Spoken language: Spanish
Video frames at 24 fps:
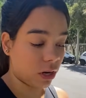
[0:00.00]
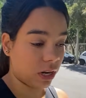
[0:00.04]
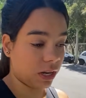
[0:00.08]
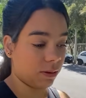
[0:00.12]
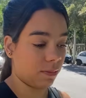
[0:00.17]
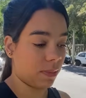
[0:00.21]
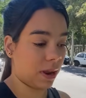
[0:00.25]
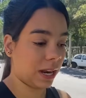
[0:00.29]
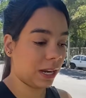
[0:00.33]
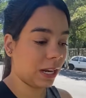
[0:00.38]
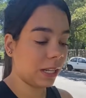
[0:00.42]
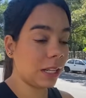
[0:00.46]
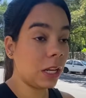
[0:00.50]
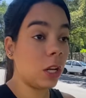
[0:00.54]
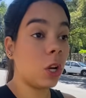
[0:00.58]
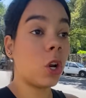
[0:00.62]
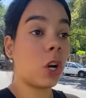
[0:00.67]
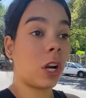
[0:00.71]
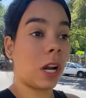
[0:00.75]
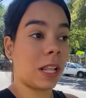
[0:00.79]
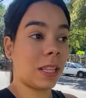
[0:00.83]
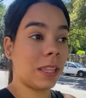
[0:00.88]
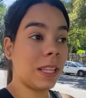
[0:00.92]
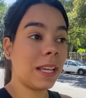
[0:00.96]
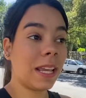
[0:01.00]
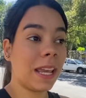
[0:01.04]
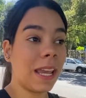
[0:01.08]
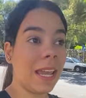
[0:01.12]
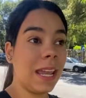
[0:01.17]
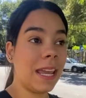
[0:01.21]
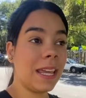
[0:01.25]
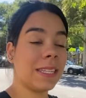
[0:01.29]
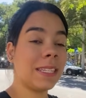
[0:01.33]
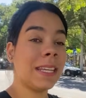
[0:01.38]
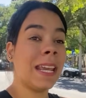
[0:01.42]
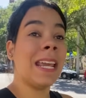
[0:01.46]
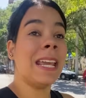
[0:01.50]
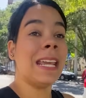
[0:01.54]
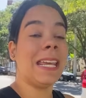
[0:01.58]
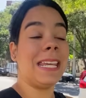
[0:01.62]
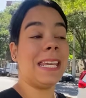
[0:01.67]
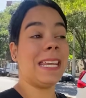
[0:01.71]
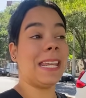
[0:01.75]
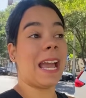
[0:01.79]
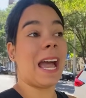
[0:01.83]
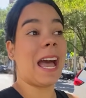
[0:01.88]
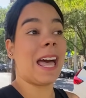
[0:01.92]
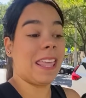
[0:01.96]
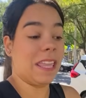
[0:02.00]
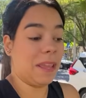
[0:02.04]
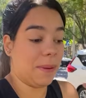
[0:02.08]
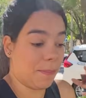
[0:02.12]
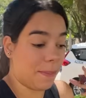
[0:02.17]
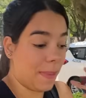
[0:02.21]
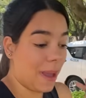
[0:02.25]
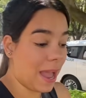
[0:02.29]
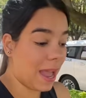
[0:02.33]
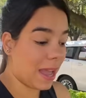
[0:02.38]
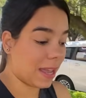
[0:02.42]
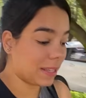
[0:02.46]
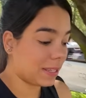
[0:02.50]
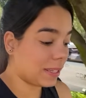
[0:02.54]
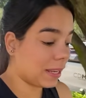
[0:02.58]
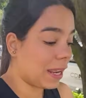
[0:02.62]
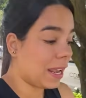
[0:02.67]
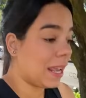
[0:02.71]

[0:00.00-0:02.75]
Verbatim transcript: Imagínate lo grande que es. Y además,